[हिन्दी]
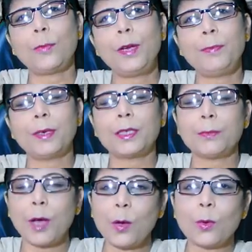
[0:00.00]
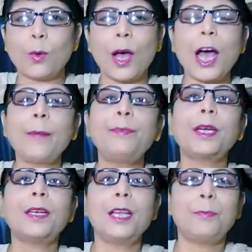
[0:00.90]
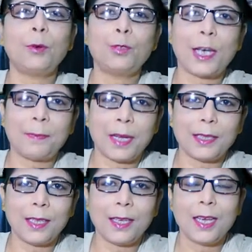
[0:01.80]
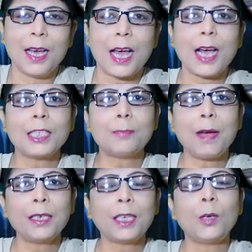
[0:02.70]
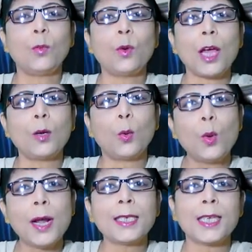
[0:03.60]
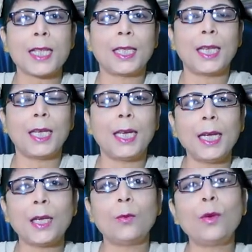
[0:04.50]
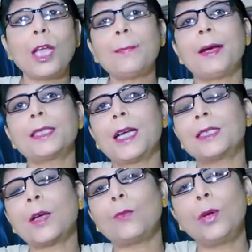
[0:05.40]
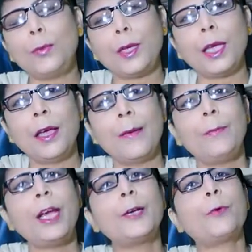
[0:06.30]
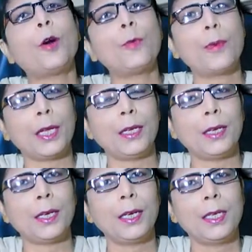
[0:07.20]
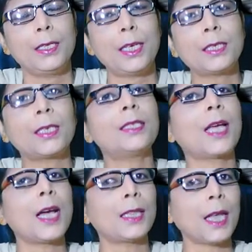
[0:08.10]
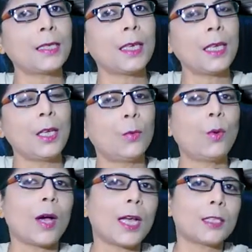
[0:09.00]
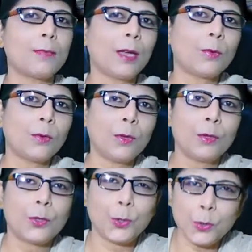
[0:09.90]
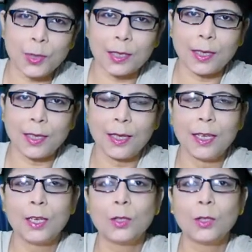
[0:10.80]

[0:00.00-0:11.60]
जो अपनी प्रतिभाओं को आप तक नहीं पहुंचा पाते आसमान की उड़ान उड़ना चाहते हैं लेकिन उनके पास ऐसा कोई भी प्लेटफॉर्म नहीं है जिसकी सहायता से वो आसमान को छू सकें